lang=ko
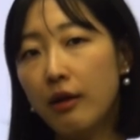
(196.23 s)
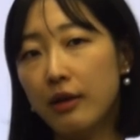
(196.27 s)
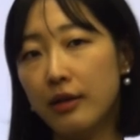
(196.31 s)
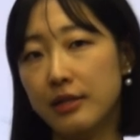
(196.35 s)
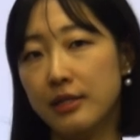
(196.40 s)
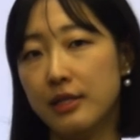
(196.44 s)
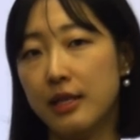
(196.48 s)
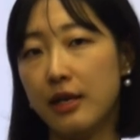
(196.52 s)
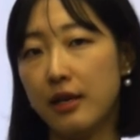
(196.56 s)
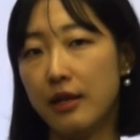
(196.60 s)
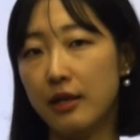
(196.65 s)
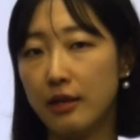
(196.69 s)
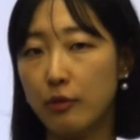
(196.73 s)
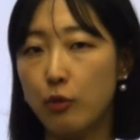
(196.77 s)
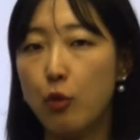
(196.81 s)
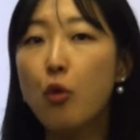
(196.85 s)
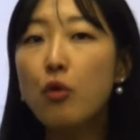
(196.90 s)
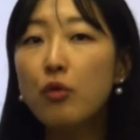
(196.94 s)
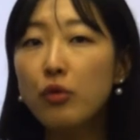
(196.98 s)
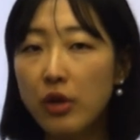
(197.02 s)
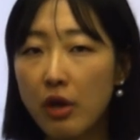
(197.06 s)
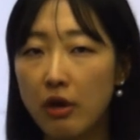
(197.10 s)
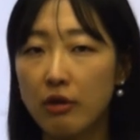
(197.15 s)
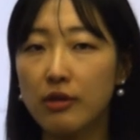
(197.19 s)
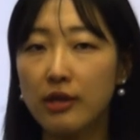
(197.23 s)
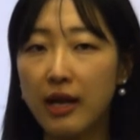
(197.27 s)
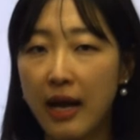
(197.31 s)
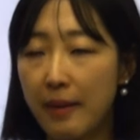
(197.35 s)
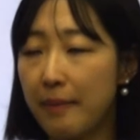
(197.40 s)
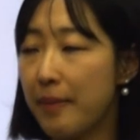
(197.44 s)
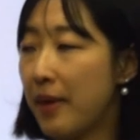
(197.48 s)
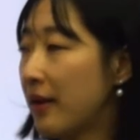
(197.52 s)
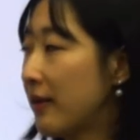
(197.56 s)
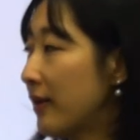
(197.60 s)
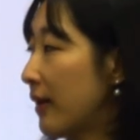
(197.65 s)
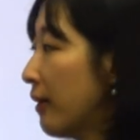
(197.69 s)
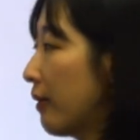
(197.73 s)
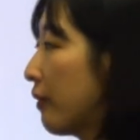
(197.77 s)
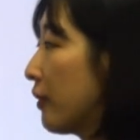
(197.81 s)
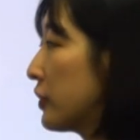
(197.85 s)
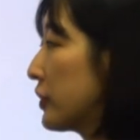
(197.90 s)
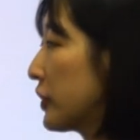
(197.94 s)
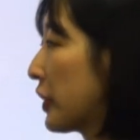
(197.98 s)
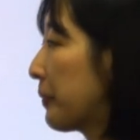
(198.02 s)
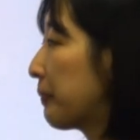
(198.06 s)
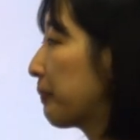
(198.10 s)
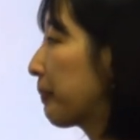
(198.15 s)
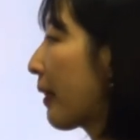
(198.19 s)
이제 공격을 감행을 한
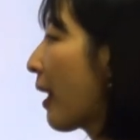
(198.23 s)
거죠.